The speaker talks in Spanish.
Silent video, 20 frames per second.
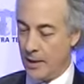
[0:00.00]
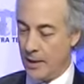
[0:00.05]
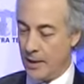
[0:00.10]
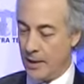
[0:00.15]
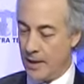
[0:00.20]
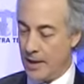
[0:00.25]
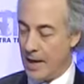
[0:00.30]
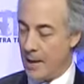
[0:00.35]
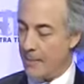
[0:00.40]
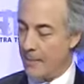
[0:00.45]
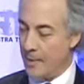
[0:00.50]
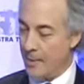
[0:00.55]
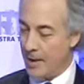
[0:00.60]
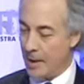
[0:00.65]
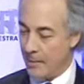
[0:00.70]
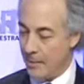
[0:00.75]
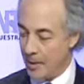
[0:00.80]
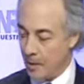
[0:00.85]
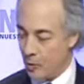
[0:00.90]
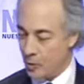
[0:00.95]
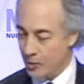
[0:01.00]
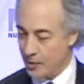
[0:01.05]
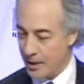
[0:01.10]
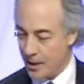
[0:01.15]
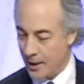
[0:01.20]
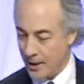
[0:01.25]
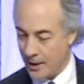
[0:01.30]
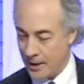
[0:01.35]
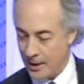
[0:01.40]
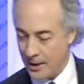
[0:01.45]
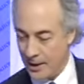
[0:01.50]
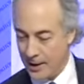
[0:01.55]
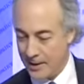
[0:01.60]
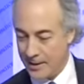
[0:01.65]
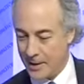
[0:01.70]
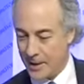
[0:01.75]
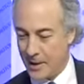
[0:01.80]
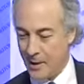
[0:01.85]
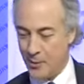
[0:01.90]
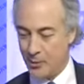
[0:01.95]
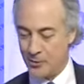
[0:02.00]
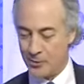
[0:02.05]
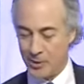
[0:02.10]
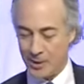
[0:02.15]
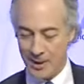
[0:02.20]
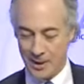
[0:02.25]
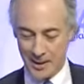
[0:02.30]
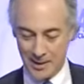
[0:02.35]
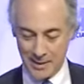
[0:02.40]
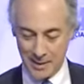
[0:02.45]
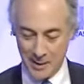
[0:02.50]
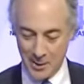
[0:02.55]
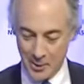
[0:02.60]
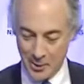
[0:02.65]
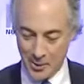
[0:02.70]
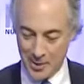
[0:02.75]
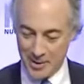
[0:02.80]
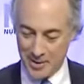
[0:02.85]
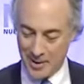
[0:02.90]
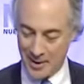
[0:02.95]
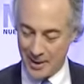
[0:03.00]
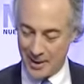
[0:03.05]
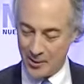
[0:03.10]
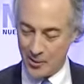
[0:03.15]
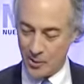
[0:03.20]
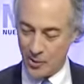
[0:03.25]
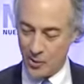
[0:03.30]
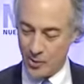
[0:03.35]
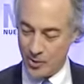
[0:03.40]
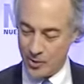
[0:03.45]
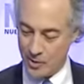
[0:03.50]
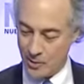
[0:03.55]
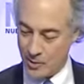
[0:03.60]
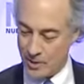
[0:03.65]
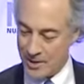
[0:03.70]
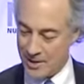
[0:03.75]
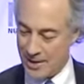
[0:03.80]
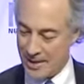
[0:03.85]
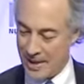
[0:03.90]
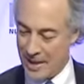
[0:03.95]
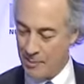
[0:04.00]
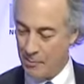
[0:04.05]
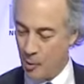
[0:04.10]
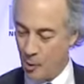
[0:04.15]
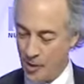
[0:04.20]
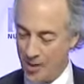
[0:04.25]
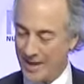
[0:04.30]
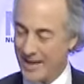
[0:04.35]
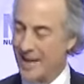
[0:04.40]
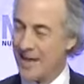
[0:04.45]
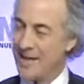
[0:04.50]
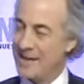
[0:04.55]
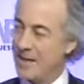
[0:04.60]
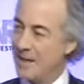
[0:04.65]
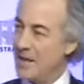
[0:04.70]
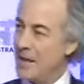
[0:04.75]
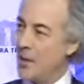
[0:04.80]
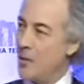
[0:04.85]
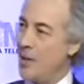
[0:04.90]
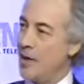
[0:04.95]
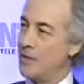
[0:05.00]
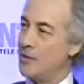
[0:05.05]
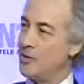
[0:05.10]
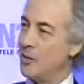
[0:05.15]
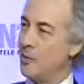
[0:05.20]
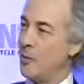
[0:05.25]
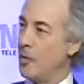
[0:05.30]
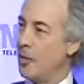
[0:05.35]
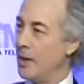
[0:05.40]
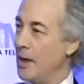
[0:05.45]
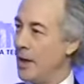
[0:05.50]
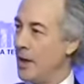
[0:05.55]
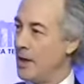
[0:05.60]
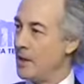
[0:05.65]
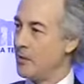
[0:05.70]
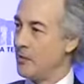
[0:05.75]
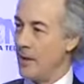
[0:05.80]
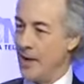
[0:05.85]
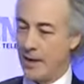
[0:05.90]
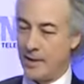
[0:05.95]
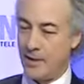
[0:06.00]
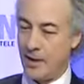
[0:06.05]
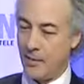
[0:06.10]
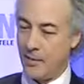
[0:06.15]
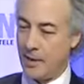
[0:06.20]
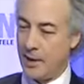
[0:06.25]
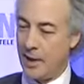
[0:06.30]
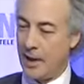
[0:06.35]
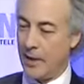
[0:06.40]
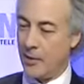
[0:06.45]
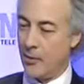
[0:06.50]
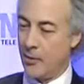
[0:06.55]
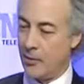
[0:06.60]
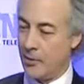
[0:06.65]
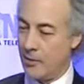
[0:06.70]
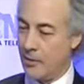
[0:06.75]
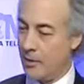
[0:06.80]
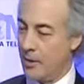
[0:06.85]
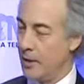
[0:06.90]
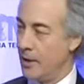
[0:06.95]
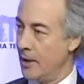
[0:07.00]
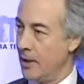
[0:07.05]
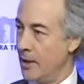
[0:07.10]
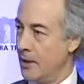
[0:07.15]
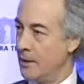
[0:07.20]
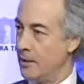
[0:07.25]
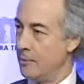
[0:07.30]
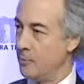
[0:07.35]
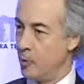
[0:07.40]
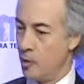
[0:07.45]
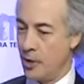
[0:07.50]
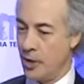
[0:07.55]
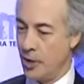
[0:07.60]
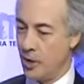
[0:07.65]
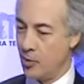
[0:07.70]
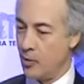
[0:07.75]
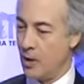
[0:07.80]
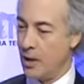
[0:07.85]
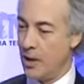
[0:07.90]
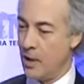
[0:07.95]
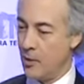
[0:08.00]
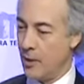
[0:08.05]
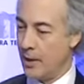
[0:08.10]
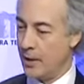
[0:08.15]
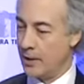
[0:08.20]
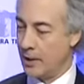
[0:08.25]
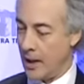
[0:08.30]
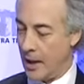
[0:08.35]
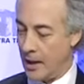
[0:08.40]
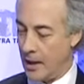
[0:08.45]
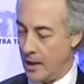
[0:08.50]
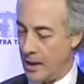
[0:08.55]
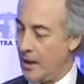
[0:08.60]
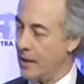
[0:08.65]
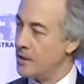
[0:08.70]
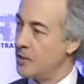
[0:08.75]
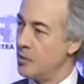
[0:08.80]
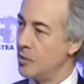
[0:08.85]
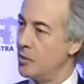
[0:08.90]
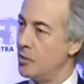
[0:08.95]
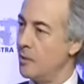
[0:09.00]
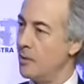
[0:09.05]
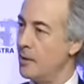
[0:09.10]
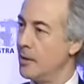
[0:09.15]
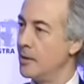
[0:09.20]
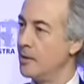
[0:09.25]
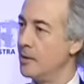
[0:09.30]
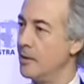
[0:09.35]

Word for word: La primera pregunta que le tengo, usted que ha seguido de cerca todo esto, es ¿por qué se llegó a esto? ¿Por qué las FARC terminaron eh, poniendo en libertad a estos hombres?